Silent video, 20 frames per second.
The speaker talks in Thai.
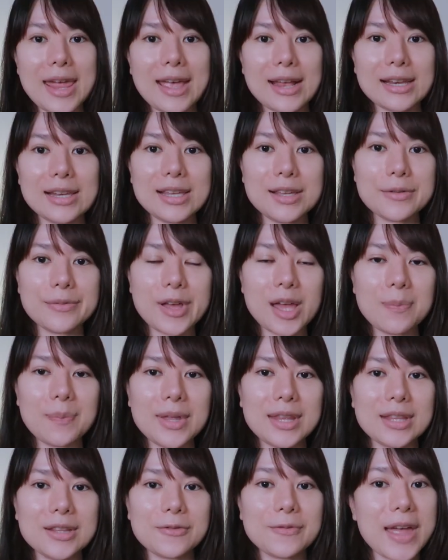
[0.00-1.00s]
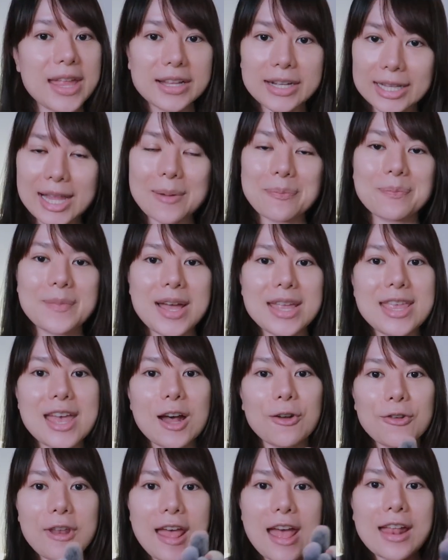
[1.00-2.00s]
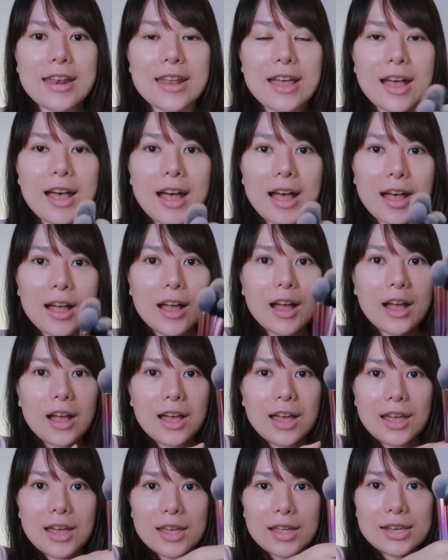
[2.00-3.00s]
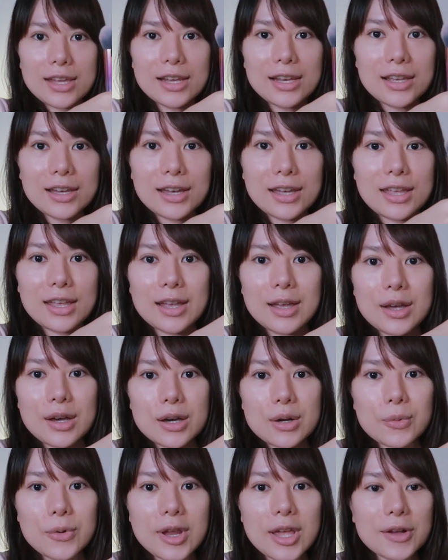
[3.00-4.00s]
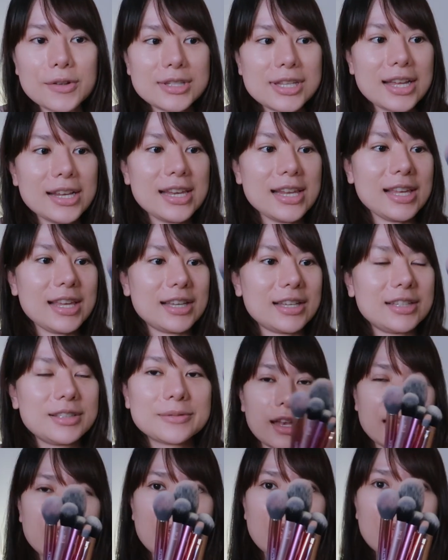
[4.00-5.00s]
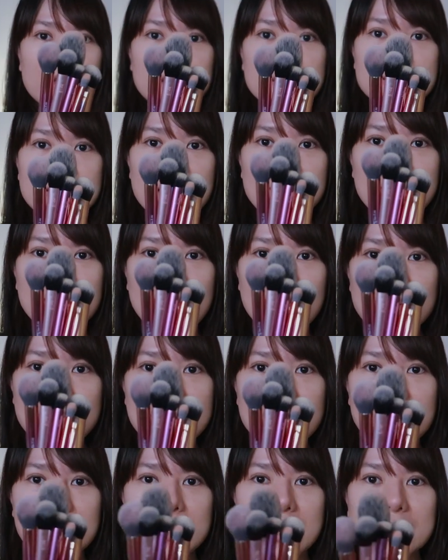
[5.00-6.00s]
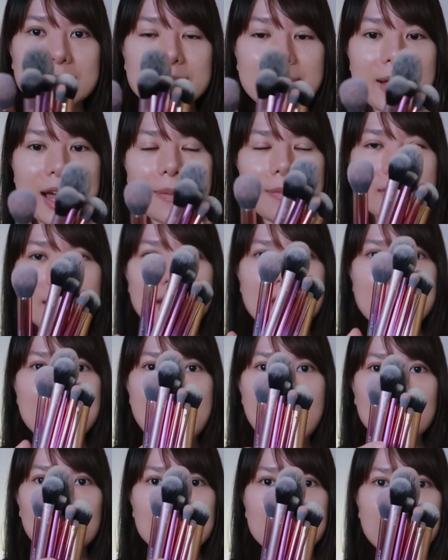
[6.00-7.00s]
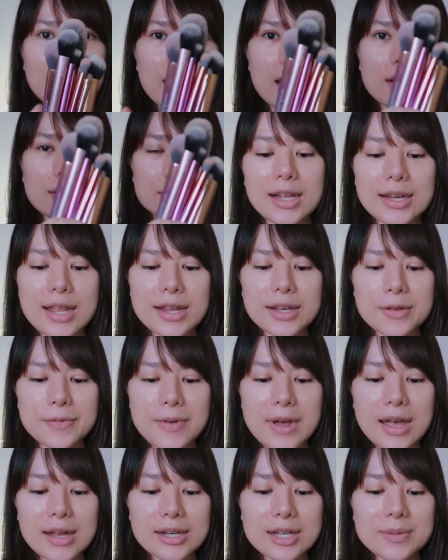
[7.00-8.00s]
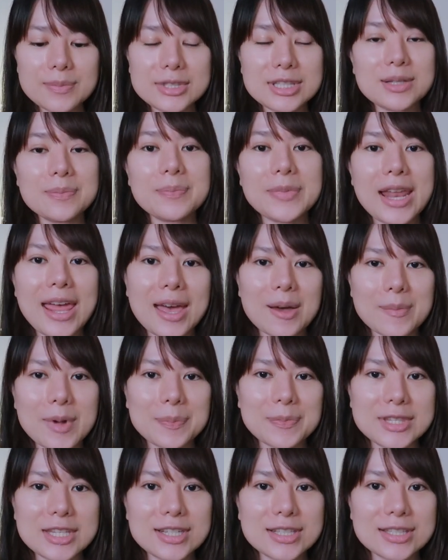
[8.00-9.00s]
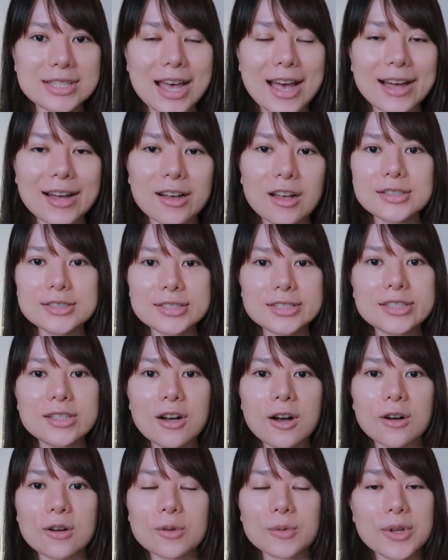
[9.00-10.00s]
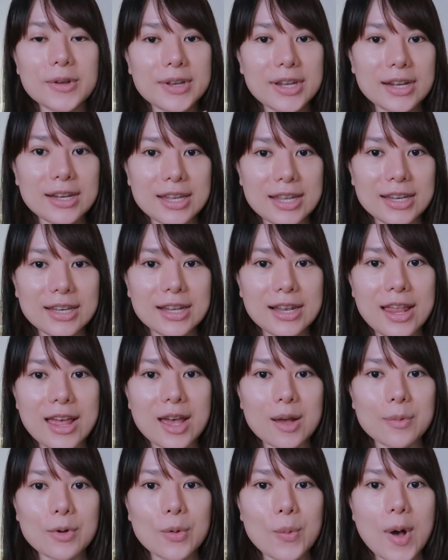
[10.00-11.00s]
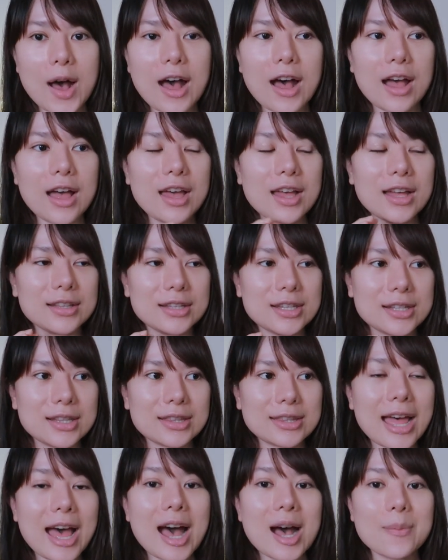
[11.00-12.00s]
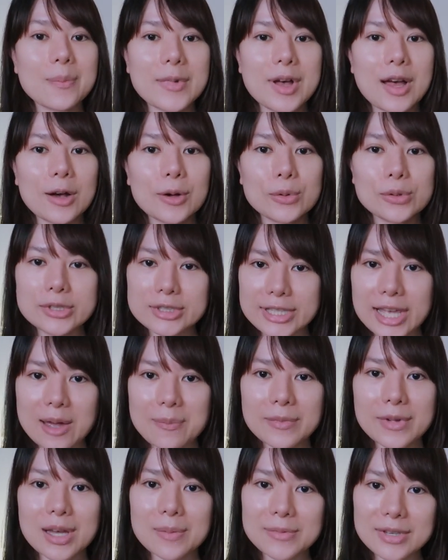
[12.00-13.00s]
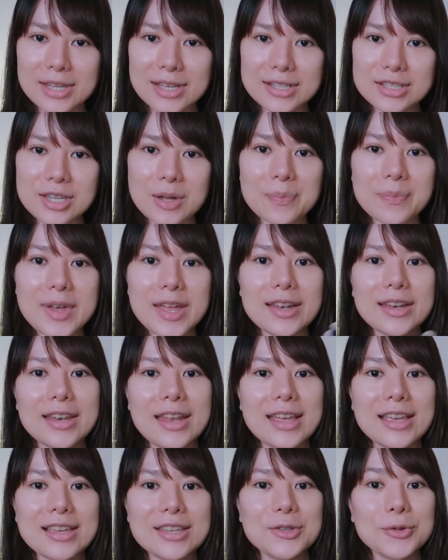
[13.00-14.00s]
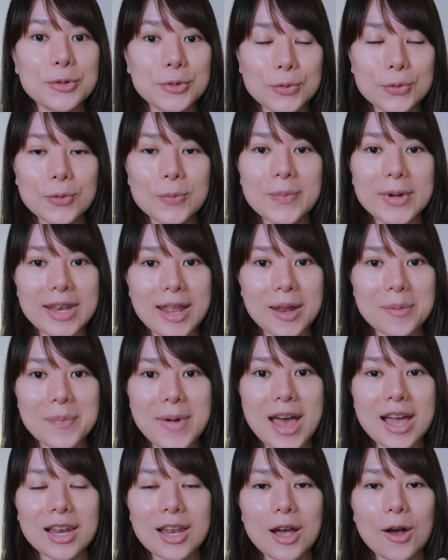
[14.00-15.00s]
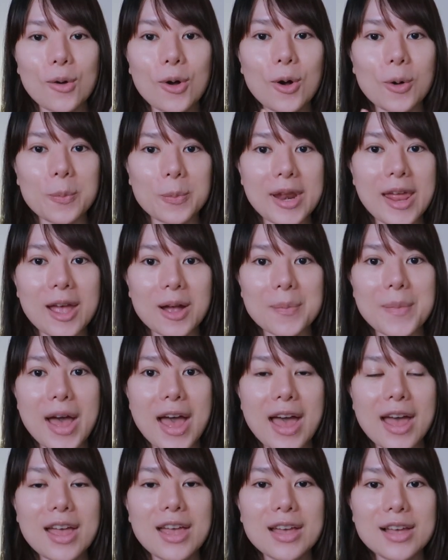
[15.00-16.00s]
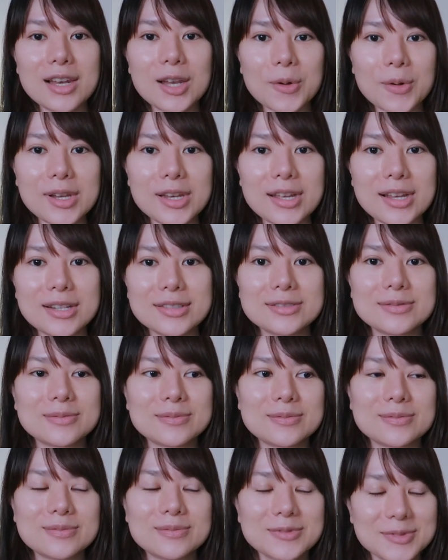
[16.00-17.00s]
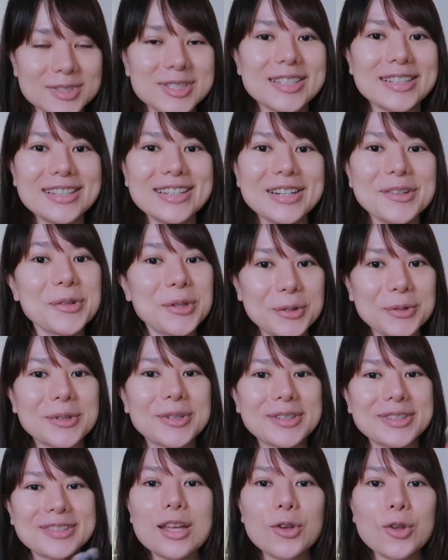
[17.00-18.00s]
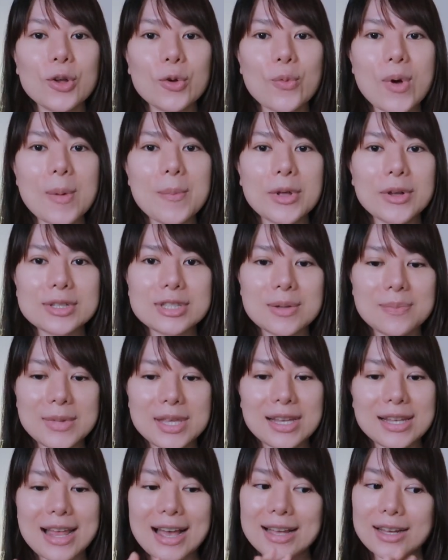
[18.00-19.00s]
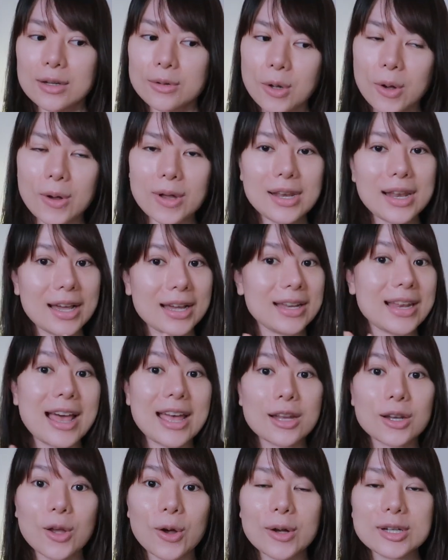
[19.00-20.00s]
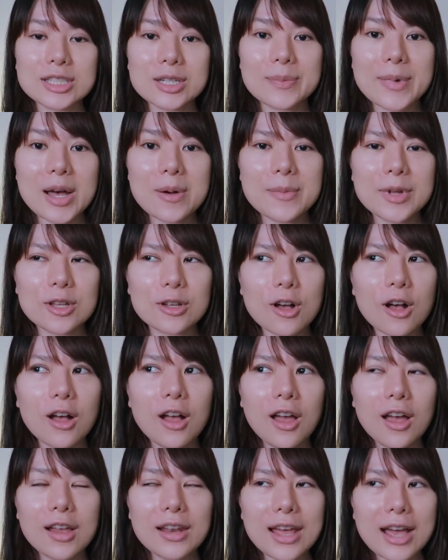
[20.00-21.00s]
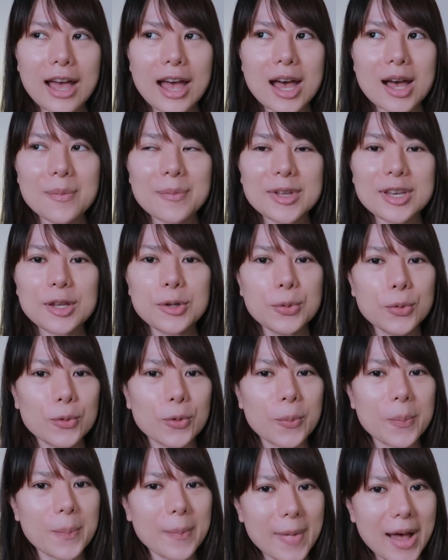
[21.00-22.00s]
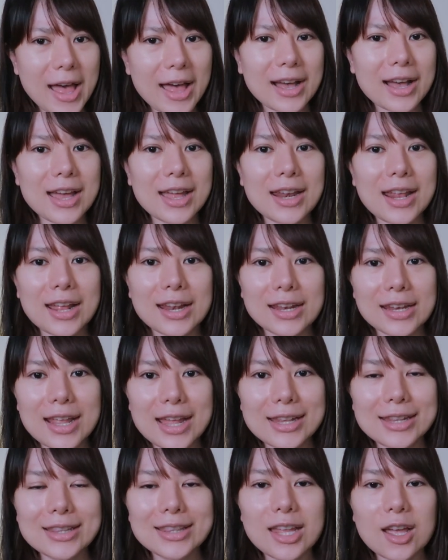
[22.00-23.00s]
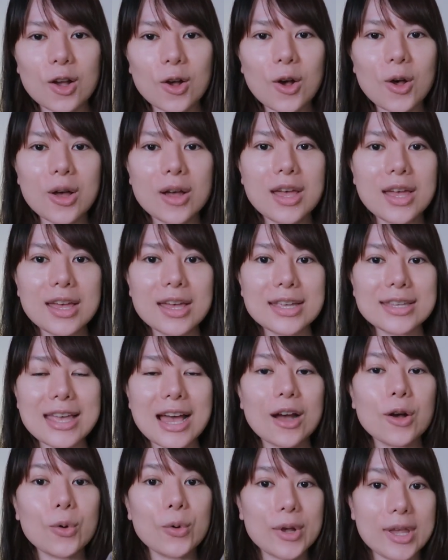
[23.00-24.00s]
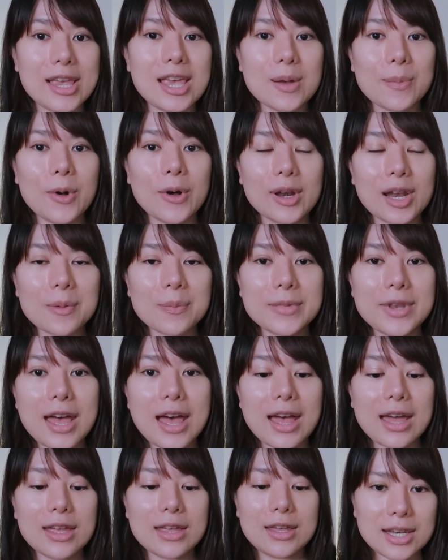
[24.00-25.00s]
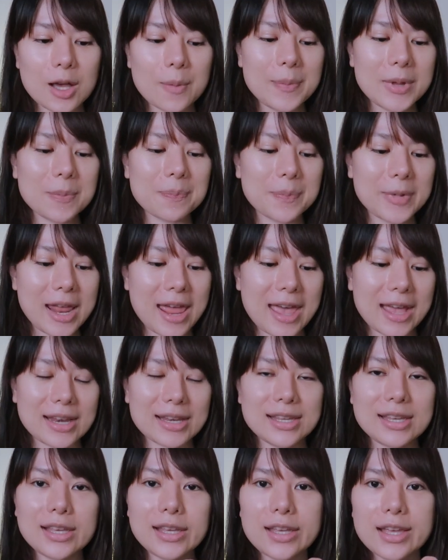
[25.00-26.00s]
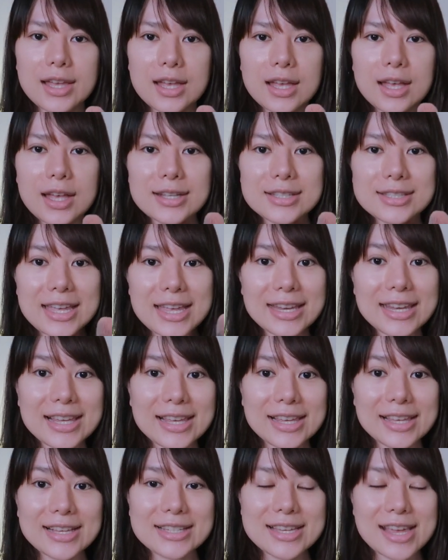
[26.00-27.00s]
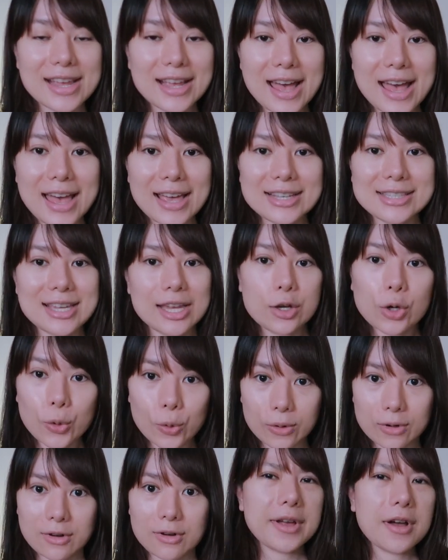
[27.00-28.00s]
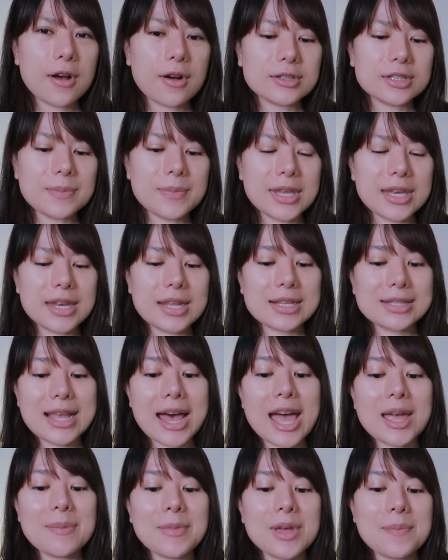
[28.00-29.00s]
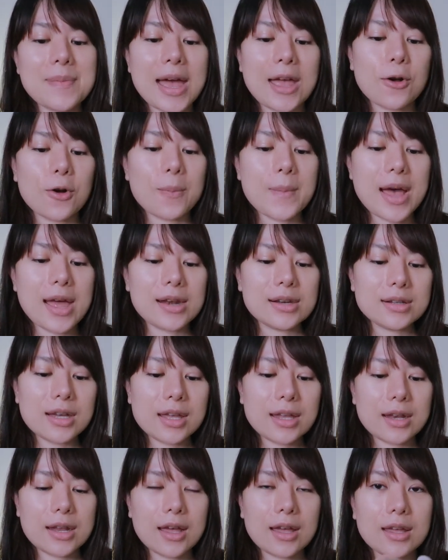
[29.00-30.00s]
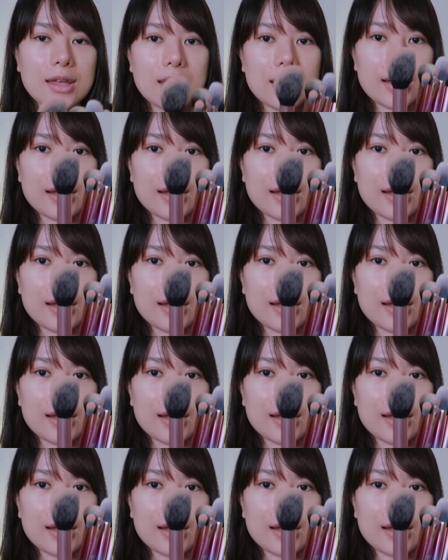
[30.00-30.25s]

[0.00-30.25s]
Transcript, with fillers: แปรงที่ฝ้ายเป็นแฟนคลับมายาวนานนะคะนี่เลย Real Techniques อันเนี้ยใช้มาหลายปีแล้วนะสภาพยังดีมากอยู่เลยอะแรกๆที่ฝ้ายเริ่มซื้อแปรงแบบจริงจังก็ซื้อของ Real Techniques นี่แหละเพราะว่าติดตามคุณแซมกับนิกชัปแมนใน ยูทูบ มานานมากแล้วเขาออกแปรงมาเราก็เลยซื้ออุดหนุนแน่นอนว่ามันก็จะมีหลักร้อยหลักหลายร้อยใช่ป่ะมันก็ราคาไม่ได้ถูกมากขนาดนั้นแต่ก็ยังโอเคพอรับได้แล้วเป็นแปรงที่ใช้ดีใช้ง่ายใช้ทนแล้วเขาก็จะมีดีไซน์ใหม่ๆออกมาเรื่อยนะ